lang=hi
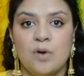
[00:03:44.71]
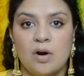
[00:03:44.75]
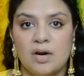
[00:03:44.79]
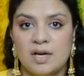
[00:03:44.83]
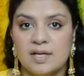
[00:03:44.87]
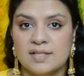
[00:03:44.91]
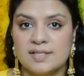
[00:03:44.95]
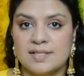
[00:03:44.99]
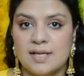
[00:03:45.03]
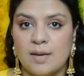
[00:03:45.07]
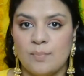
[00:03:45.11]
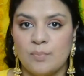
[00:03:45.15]

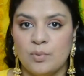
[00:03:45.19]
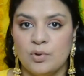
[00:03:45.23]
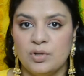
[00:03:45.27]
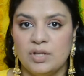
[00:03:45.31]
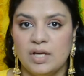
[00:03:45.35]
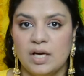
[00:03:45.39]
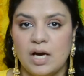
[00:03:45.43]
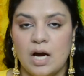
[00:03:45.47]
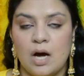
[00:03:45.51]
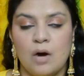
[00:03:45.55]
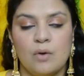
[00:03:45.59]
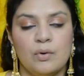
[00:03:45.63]
प्रोडक्ट्स आपको
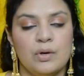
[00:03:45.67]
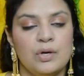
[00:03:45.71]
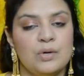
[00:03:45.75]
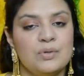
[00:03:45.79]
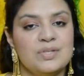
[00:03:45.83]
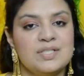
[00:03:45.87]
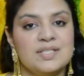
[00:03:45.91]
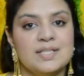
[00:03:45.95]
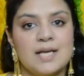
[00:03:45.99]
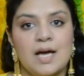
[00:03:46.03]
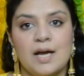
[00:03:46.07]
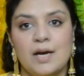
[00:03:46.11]
दिखाऊंगी
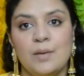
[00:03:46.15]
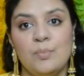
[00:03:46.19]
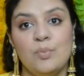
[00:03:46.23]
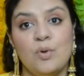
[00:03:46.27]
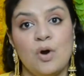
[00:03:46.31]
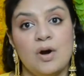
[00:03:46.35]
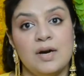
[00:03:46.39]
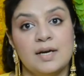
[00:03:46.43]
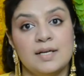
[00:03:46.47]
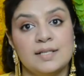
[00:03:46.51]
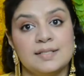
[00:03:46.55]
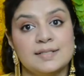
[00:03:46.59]
उन सारे
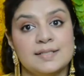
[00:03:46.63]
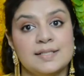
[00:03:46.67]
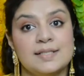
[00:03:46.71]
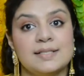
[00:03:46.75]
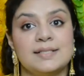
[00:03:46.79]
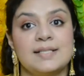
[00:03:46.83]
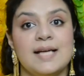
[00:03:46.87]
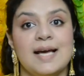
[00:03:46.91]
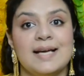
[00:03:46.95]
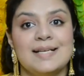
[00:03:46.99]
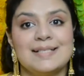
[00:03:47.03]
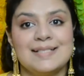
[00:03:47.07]
प्रोडक्ट्स का
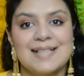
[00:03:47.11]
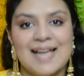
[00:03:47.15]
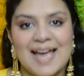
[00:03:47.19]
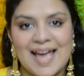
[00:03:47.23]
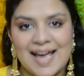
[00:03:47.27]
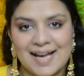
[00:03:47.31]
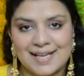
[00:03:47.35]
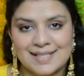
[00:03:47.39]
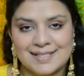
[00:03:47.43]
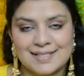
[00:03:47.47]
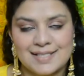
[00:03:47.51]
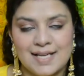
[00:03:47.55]
साइज
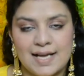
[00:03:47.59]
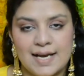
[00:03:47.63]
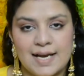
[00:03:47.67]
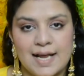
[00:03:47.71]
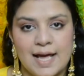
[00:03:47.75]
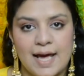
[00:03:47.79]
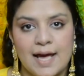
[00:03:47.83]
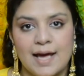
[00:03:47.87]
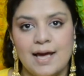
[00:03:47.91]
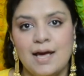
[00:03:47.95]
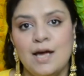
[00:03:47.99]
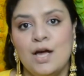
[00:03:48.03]
एक्सेल
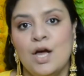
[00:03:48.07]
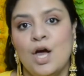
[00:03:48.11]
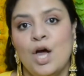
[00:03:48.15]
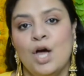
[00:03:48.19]
है